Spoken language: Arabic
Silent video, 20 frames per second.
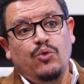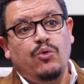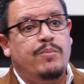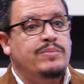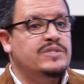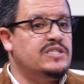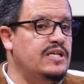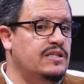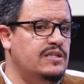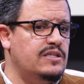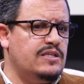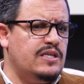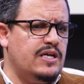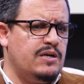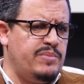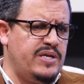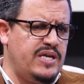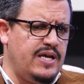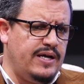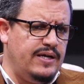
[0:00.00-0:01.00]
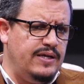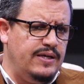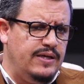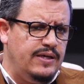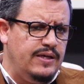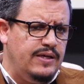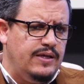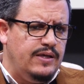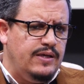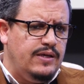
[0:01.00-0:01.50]
هو مسألة التربية
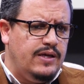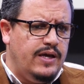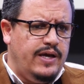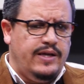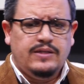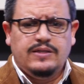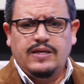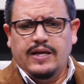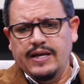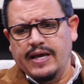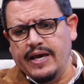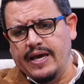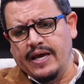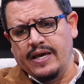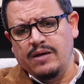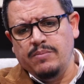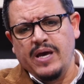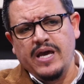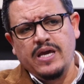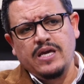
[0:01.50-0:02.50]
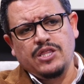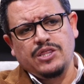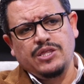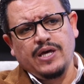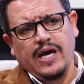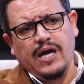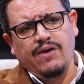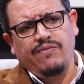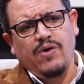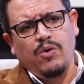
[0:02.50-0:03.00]
أنت الآن ما هي
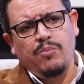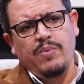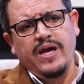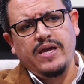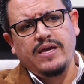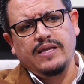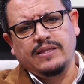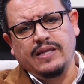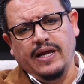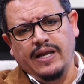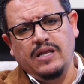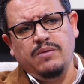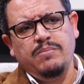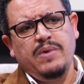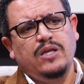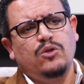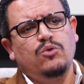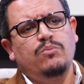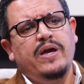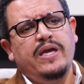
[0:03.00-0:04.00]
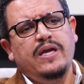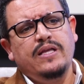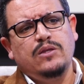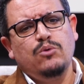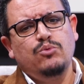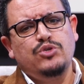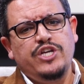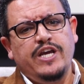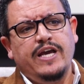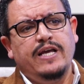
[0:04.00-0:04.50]
الثقافة وما هي التعليمات وما هي
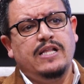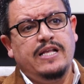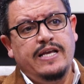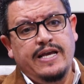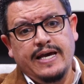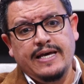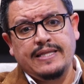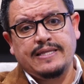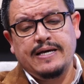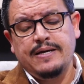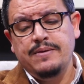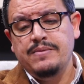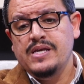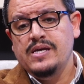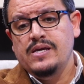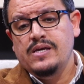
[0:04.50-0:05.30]
التوجيهات لهذا